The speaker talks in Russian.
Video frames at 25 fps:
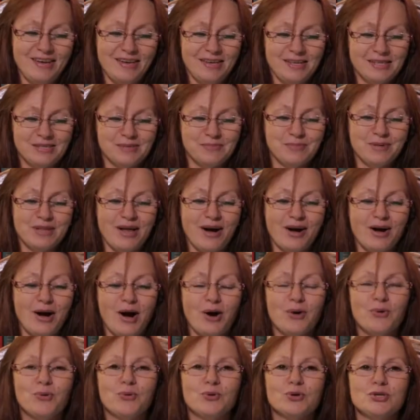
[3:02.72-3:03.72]
из
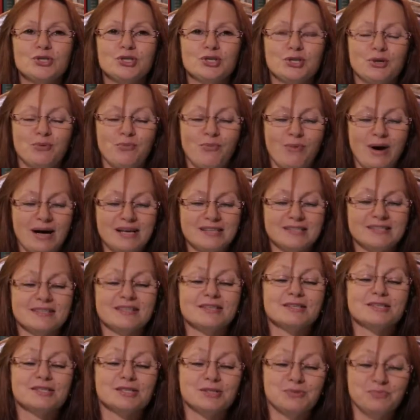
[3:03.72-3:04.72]
молока курочка
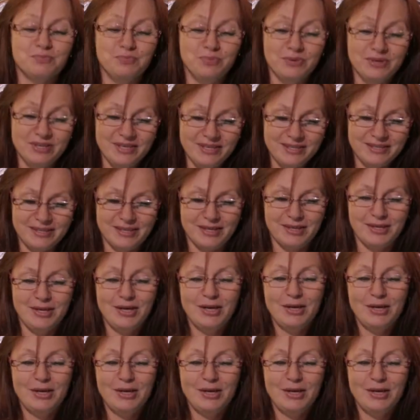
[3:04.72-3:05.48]
масло сбила,